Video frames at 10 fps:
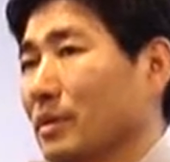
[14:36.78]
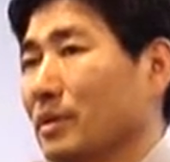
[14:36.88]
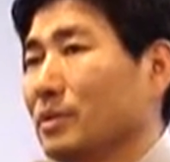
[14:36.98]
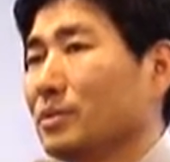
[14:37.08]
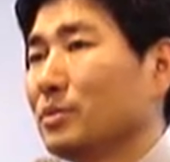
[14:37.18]

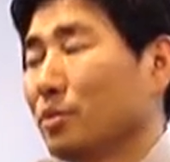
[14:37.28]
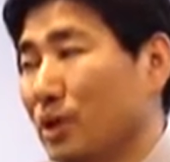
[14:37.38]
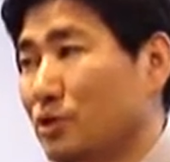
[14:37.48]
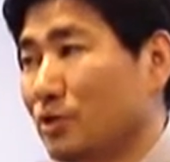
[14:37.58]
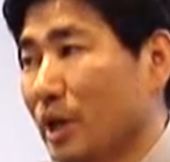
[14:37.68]
예?
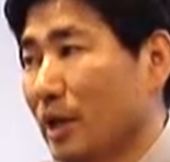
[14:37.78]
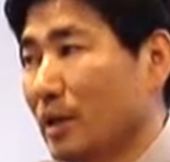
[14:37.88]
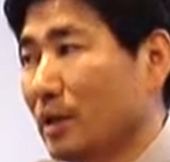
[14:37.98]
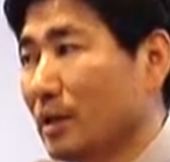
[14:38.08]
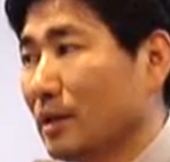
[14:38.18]
노예,
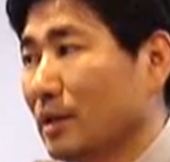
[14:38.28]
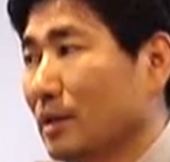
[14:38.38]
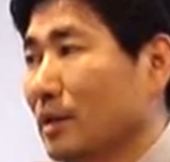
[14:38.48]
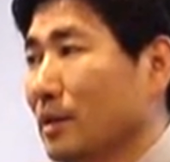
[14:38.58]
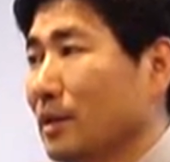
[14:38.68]
중에
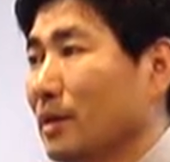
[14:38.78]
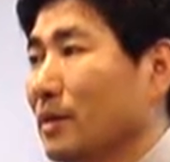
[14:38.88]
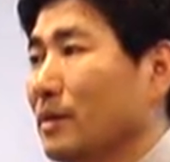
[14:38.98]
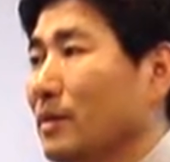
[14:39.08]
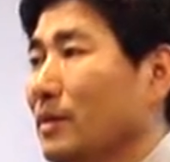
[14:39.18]

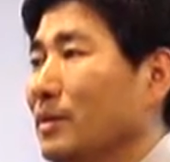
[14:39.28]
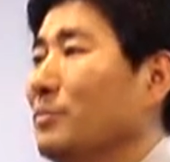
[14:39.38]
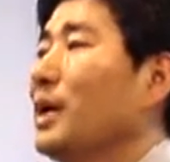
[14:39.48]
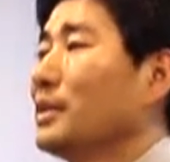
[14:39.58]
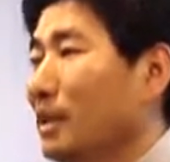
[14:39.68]

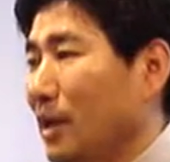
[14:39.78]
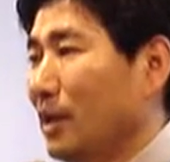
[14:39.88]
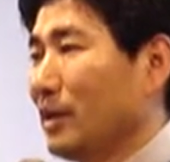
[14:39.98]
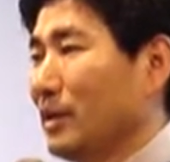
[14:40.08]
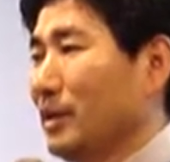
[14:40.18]
막내. 예,
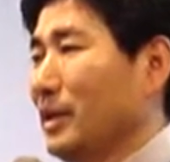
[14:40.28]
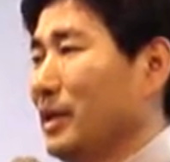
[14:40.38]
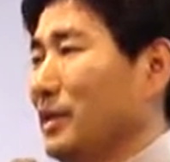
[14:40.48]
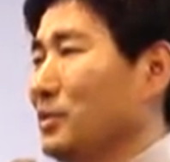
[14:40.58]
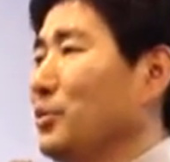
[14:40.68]

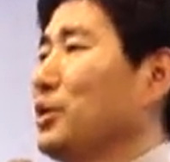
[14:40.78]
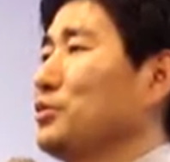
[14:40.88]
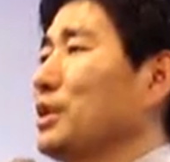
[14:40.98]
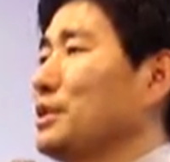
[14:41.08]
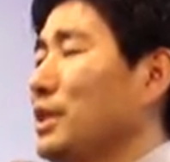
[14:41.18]
노예
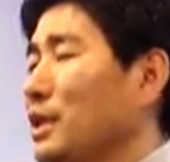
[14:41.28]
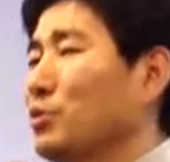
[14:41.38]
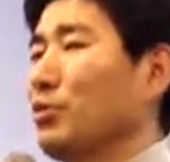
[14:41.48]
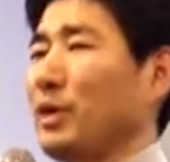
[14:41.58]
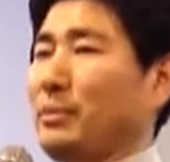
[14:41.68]
중에 제일
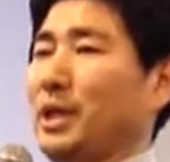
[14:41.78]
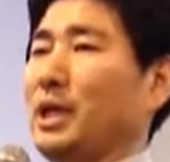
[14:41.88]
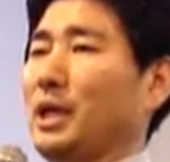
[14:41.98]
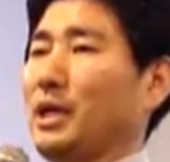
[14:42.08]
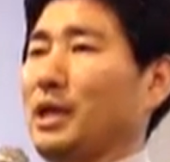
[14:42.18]

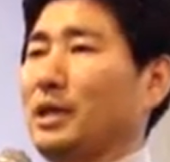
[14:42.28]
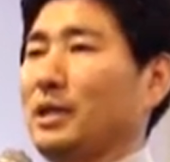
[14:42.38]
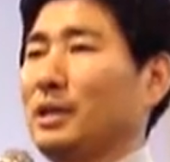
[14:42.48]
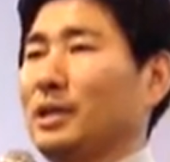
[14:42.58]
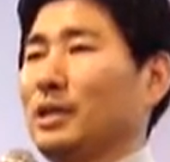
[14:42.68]
꼬레비가
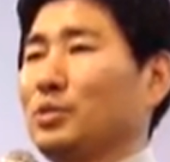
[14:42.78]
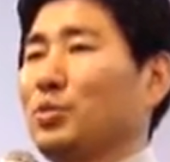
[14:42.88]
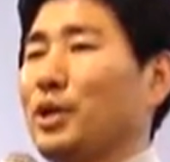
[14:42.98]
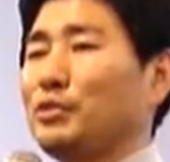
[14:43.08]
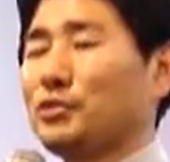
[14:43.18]

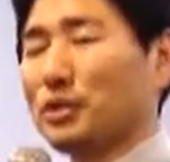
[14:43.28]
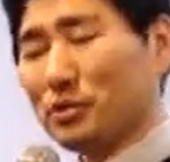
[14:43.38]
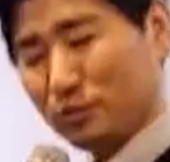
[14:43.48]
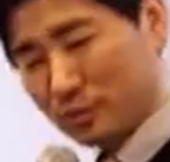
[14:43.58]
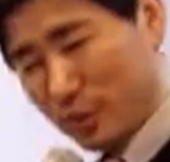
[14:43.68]
노예
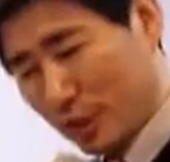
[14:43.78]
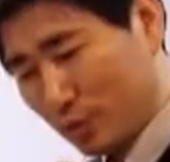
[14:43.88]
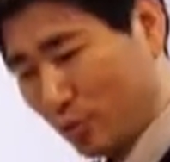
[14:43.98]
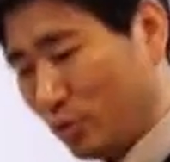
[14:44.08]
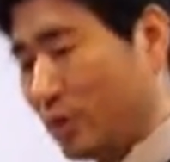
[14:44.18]
중에서도
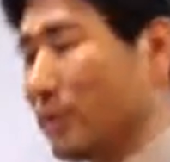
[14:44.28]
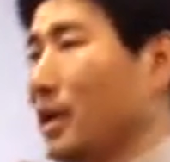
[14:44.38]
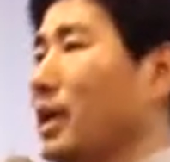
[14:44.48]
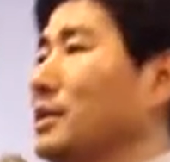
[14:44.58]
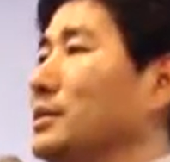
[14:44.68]
제일
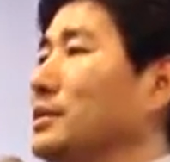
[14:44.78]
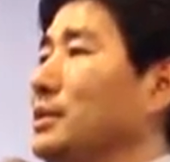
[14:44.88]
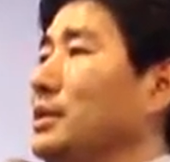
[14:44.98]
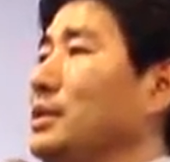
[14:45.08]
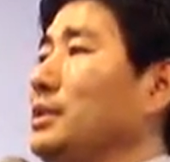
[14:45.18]
꼬레비가
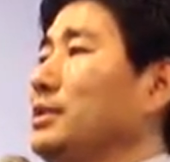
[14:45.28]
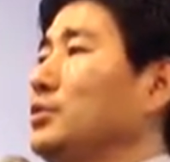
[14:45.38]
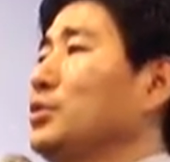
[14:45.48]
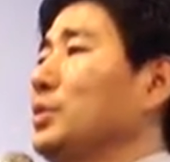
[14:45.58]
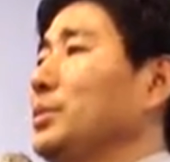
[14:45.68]
하는 일이
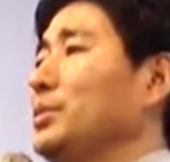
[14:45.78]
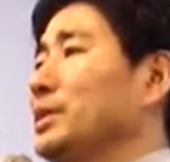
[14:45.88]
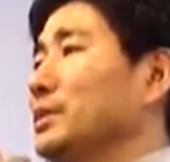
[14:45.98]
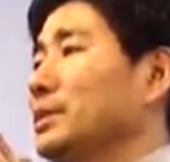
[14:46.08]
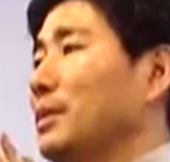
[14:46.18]
손님이
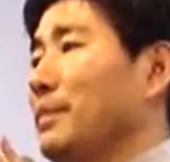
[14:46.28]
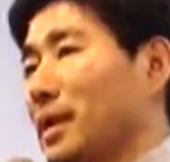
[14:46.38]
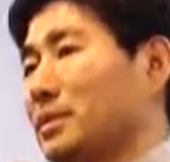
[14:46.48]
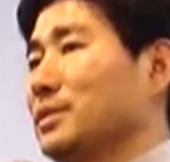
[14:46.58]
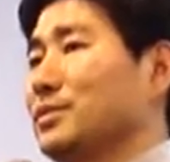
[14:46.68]
왔을 때
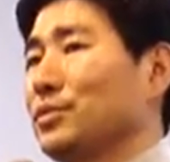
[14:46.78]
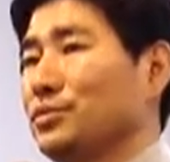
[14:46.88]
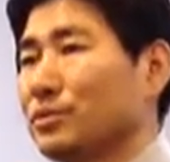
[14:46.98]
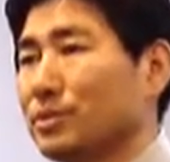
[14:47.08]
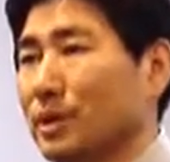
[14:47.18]
발을
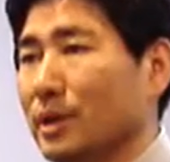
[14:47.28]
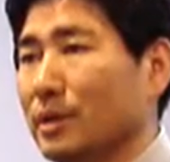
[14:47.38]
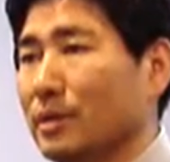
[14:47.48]
씻어주는 거예요.